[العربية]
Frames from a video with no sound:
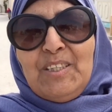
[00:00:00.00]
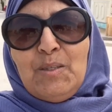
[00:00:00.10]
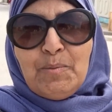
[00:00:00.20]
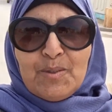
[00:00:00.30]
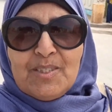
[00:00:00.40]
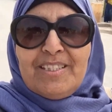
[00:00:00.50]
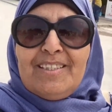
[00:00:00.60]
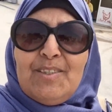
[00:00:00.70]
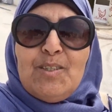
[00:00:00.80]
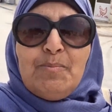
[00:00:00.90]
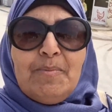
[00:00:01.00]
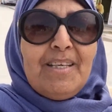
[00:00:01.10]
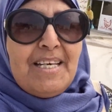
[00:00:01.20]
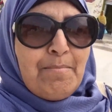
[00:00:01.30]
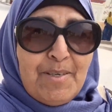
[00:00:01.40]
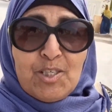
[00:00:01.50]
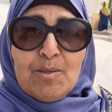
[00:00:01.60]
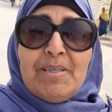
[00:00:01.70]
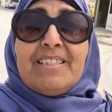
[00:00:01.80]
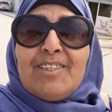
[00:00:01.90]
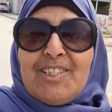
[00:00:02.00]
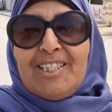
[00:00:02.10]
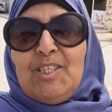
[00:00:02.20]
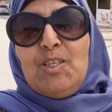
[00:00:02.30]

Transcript: اليوم روتين اليوم من جملة الروتين